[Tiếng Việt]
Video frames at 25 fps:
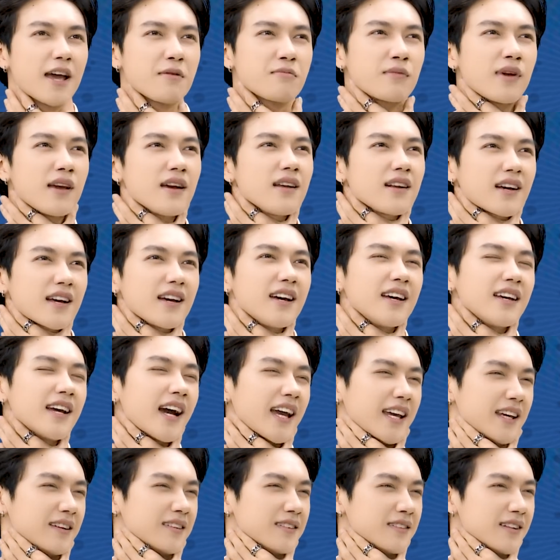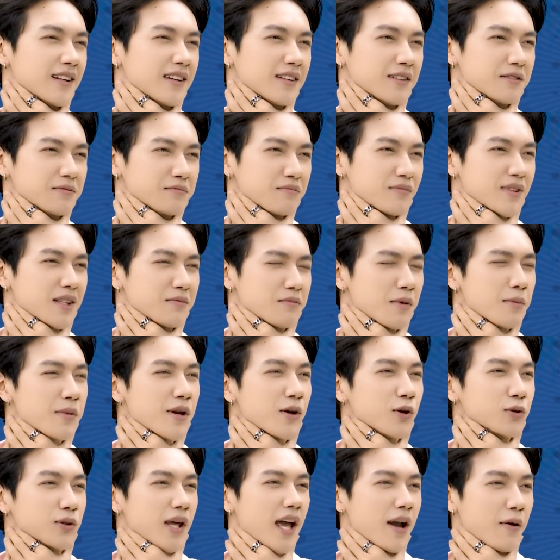em nghĩ là cái hình ảnh baby
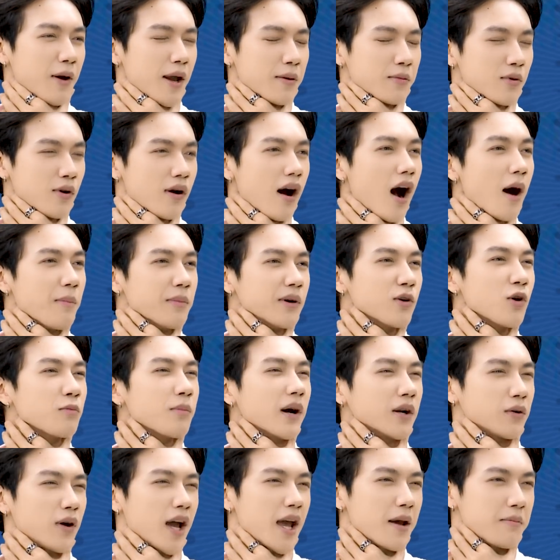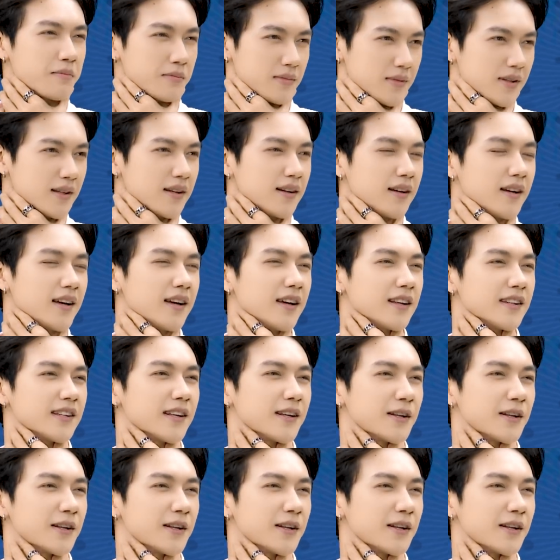cote của em nó hợp với khuôn mặt của em. Ờ.